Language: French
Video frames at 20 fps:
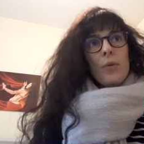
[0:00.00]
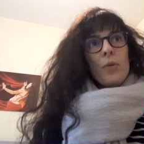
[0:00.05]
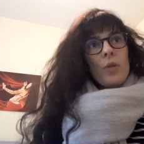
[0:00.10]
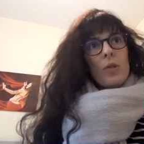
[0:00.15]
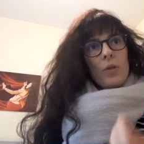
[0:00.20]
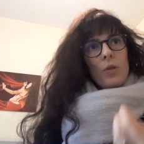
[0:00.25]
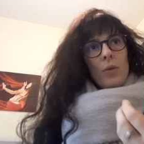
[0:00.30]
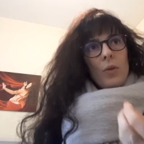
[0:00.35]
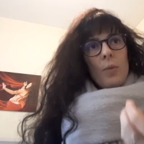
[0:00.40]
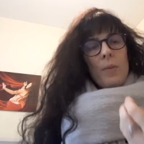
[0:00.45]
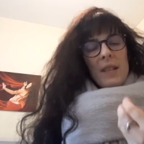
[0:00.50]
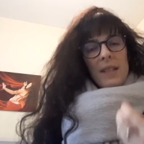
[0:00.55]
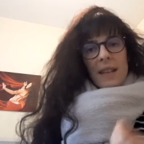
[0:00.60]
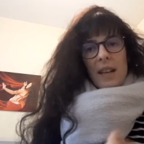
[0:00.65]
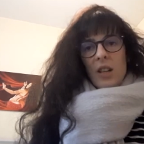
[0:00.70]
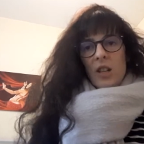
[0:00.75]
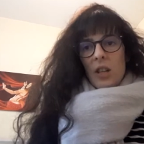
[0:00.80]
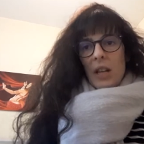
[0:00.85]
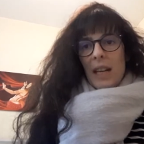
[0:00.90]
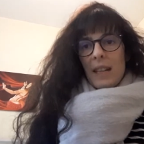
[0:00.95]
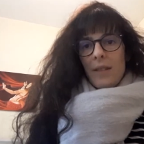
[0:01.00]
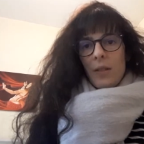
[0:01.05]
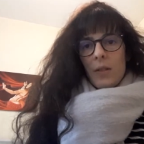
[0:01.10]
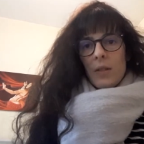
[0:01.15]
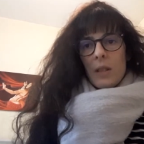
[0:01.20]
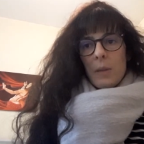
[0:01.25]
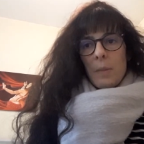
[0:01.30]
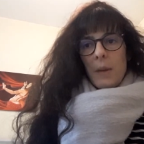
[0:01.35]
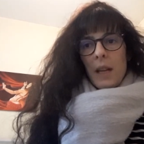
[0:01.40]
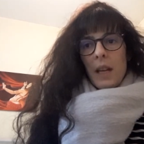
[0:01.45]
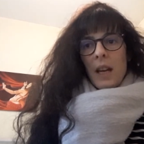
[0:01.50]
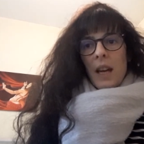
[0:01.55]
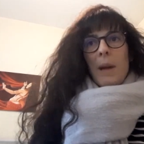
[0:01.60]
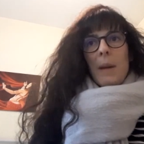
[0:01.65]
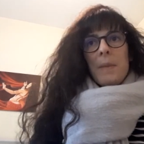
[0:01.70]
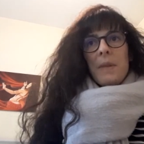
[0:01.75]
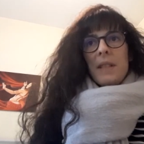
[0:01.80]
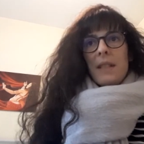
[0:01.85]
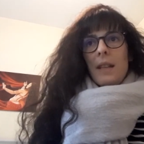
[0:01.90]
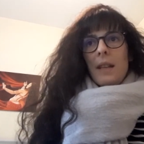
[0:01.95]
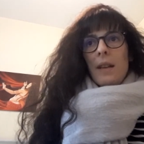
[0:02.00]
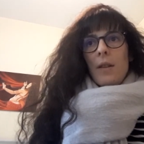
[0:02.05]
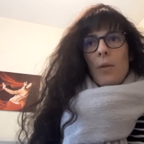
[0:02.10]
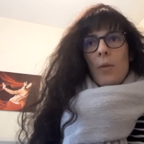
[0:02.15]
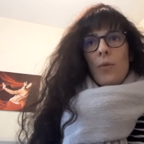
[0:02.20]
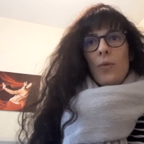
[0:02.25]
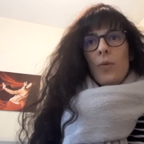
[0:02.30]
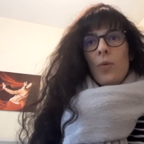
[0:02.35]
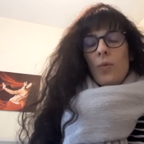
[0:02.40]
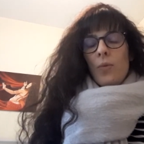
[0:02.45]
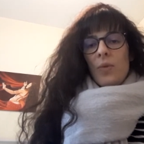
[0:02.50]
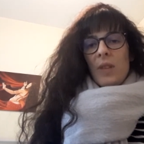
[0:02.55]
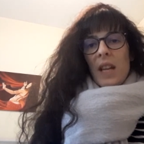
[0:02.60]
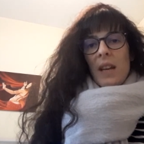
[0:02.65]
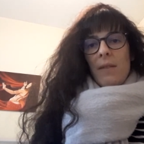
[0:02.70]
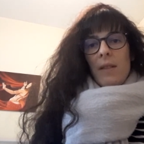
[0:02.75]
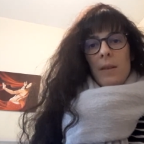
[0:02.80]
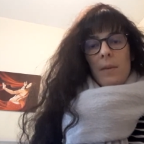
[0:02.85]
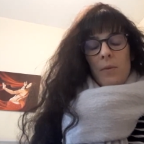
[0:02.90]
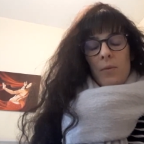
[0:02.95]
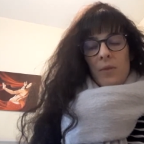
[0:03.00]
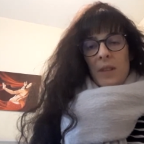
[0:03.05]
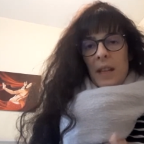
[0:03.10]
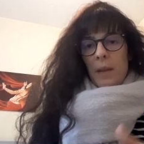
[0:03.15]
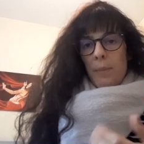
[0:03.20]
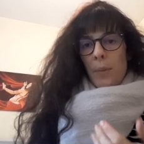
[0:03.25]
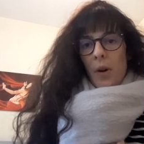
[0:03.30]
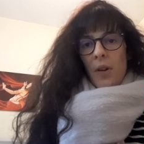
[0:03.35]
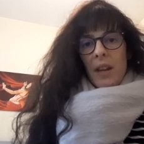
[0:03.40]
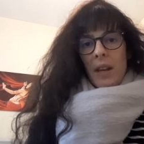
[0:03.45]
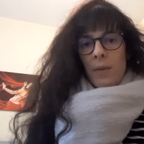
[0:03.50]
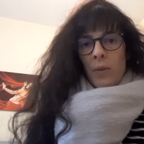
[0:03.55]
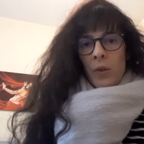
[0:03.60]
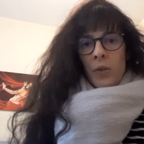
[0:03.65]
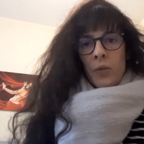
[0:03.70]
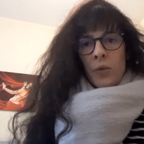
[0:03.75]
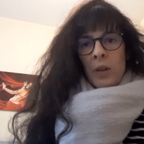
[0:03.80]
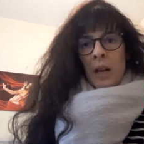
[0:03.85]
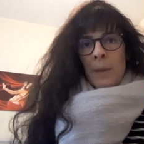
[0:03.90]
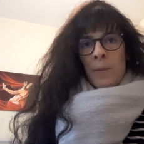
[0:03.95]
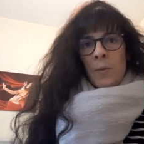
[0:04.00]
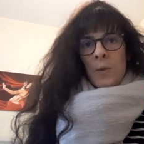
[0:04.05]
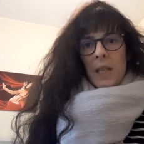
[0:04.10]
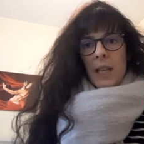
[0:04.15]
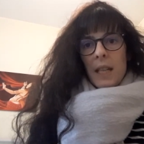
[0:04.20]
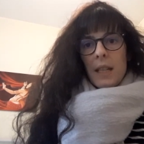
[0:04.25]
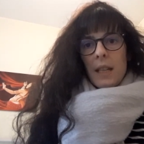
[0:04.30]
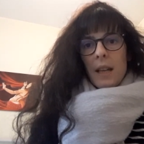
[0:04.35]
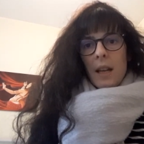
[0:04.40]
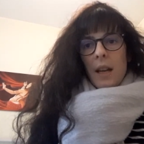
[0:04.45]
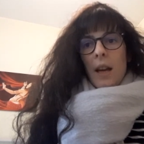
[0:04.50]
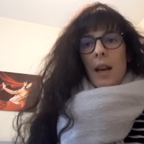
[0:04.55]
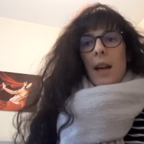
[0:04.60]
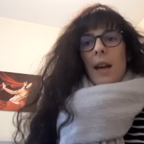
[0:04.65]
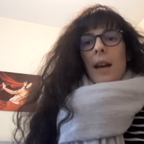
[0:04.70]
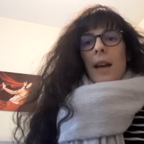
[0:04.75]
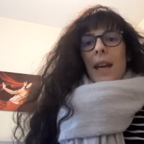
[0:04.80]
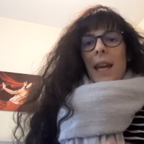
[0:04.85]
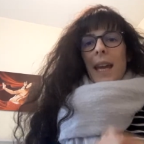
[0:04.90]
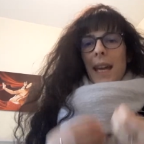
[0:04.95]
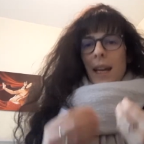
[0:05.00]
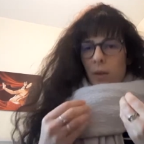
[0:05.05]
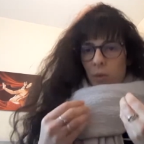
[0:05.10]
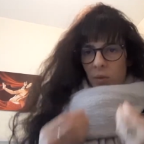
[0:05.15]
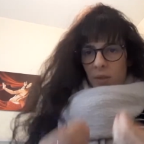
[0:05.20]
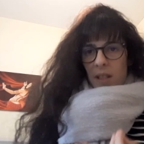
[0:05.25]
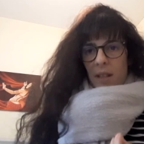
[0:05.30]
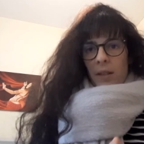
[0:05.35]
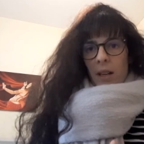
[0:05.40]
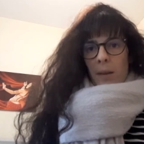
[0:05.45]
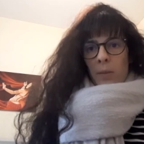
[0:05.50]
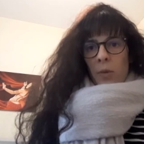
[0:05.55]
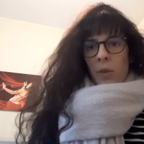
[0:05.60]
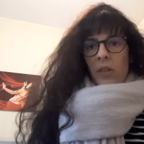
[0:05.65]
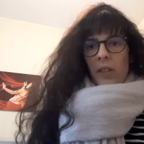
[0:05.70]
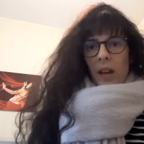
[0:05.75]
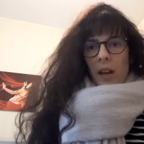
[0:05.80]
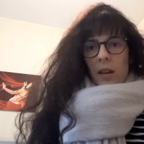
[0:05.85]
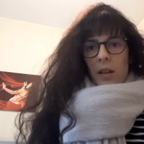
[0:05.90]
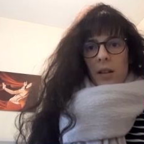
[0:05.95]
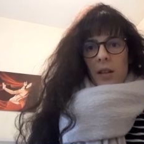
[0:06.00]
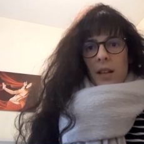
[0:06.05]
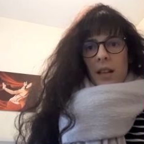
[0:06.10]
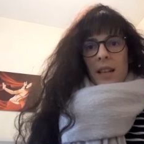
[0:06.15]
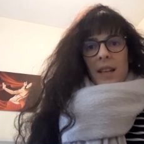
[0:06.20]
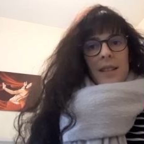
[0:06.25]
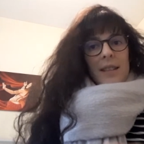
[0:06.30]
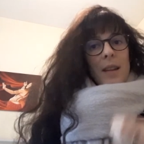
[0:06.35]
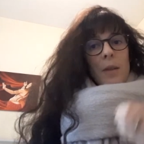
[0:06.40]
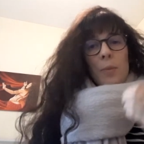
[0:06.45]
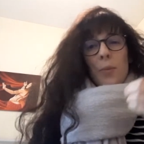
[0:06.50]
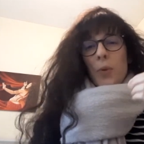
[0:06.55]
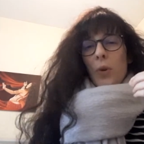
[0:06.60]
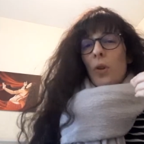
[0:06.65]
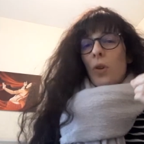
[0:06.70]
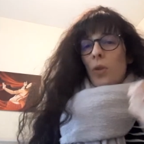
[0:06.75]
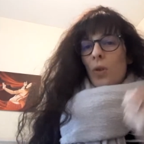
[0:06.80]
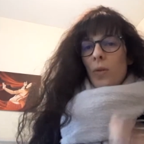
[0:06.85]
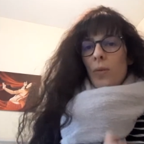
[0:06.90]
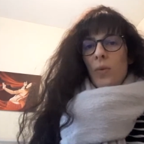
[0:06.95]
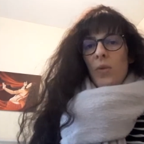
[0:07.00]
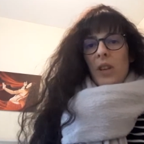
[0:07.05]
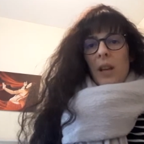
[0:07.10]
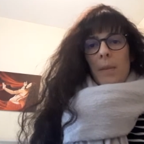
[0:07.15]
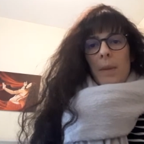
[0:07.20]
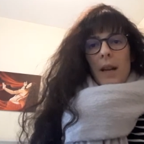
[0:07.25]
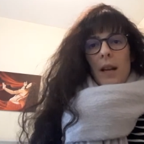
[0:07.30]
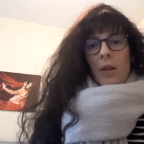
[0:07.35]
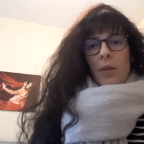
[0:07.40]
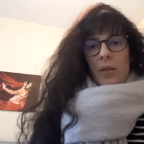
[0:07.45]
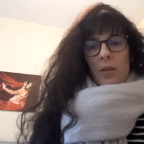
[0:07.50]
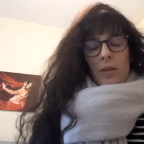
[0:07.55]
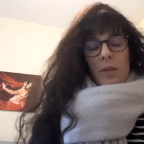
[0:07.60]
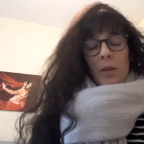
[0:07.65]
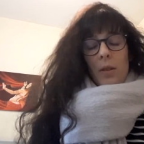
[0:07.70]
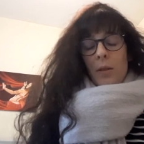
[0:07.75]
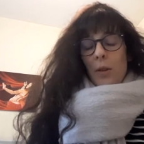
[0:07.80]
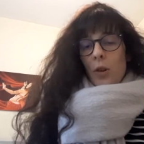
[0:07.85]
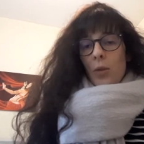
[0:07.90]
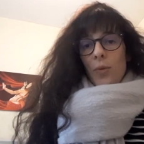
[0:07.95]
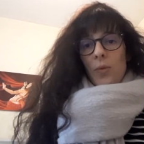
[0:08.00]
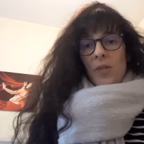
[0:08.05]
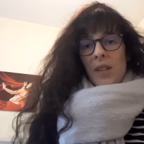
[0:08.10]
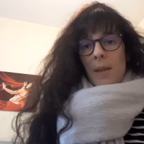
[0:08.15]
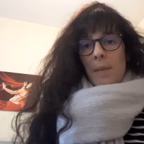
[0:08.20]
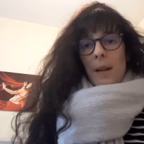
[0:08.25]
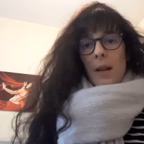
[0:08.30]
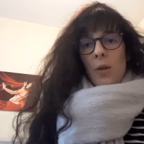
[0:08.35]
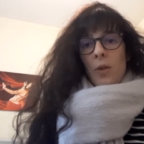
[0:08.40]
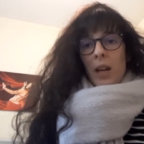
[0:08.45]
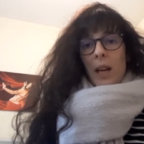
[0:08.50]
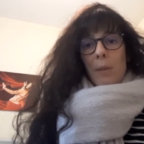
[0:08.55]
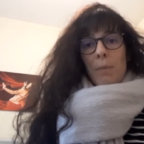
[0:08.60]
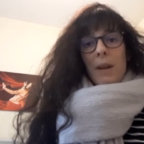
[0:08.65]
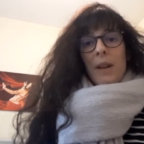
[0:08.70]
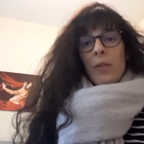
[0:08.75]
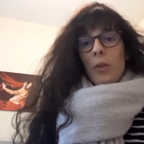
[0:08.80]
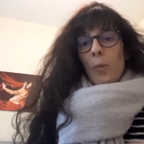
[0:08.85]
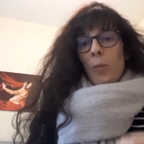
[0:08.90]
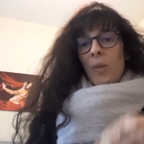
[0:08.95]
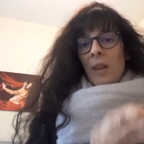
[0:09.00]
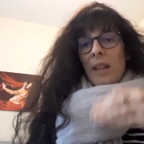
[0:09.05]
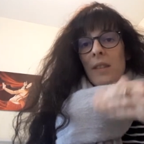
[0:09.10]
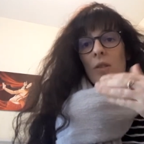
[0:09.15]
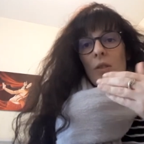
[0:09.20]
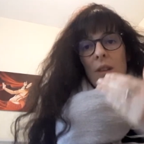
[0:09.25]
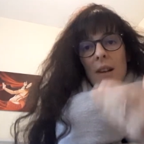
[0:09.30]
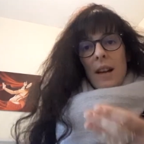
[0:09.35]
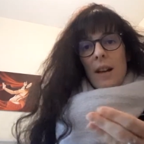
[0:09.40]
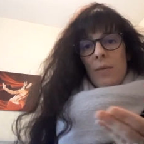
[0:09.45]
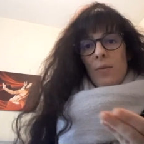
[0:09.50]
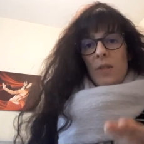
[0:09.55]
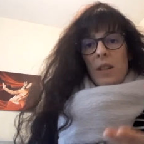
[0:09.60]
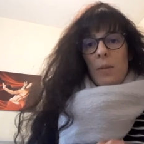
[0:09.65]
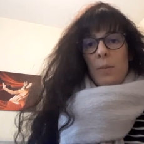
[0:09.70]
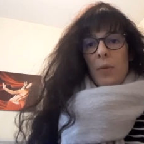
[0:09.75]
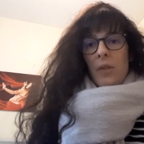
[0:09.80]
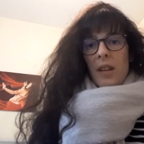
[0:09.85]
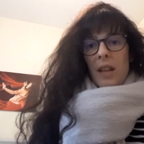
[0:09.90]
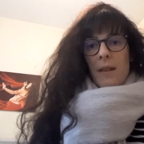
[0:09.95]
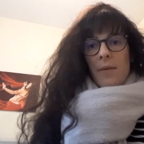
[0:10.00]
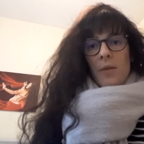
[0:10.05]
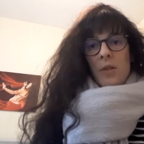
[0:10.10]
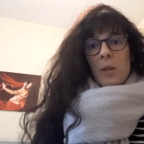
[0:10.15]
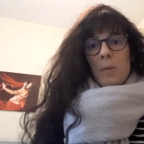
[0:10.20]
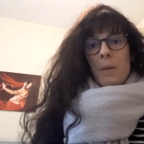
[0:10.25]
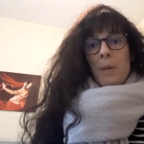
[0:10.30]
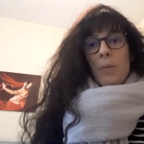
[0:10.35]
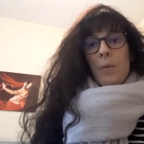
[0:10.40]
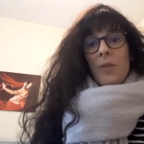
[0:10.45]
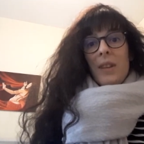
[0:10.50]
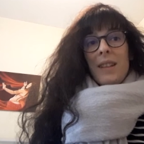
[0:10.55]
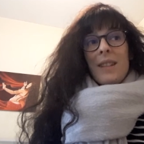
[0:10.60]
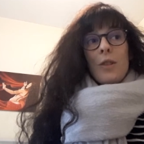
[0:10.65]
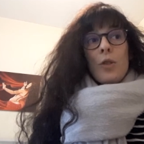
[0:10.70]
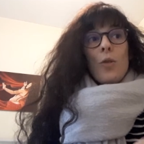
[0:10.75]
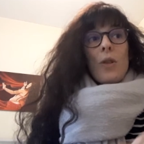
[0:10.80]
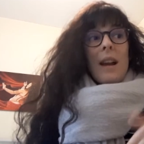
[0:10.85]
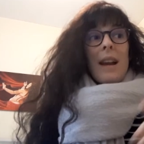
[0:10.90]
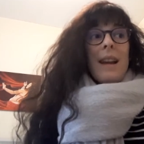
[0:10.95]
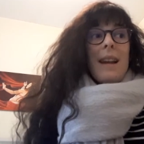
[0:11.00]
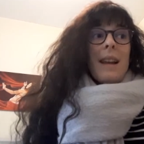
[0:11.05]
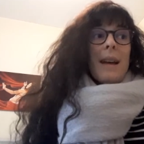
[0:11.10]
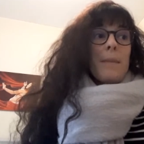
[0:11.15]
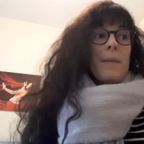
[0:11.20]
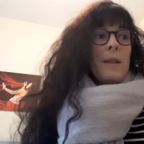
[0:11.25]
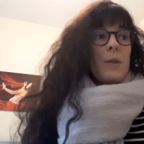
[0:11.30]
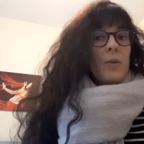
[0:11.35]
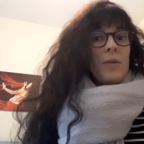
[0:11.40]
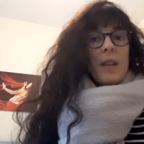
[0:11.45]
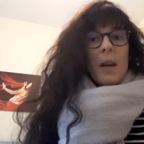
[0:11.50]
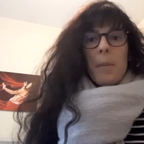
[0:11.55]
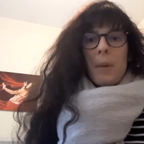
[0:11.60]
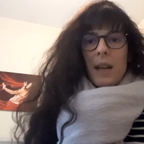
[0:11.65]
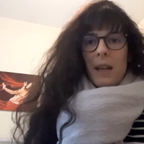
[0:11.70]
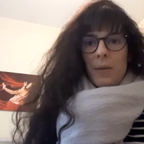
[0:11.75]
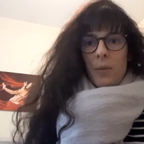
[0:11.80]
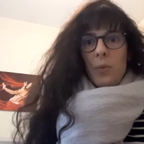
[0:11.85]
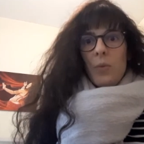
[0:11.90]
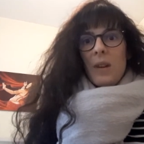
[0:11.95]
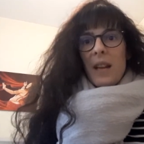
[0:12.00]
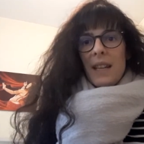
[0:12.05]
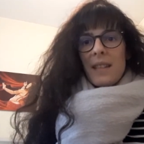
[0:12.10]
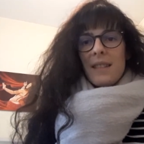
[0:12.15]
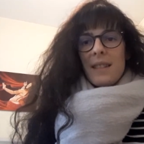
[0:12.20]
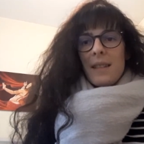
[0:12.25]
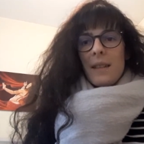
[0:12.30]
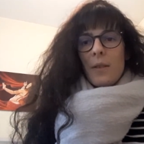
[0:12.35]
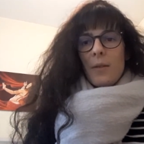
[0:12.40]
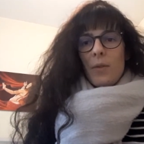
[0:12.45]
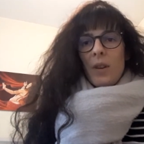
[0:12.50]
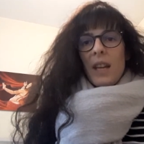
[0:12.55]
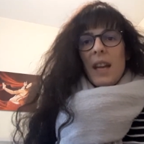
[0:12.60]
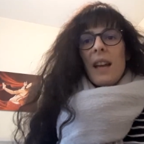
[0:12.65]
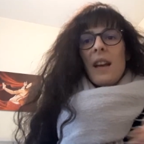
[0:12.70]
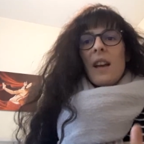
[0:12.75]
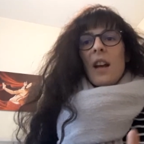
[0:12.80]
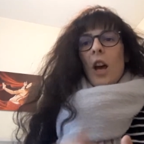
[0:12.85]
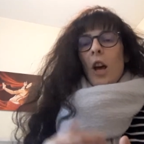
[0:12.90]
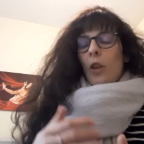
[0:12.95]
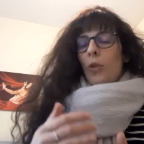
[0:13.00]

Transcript: que le message est transmis. Même si vous vous n'êtes pas en avance sur la musique, écoutez vraiment ça ça ne peut que vous améliorer, parce que peut-être que là vous n'êtes pas en avance, mais peut-être que la minute d'après vous l'êtes, voyez.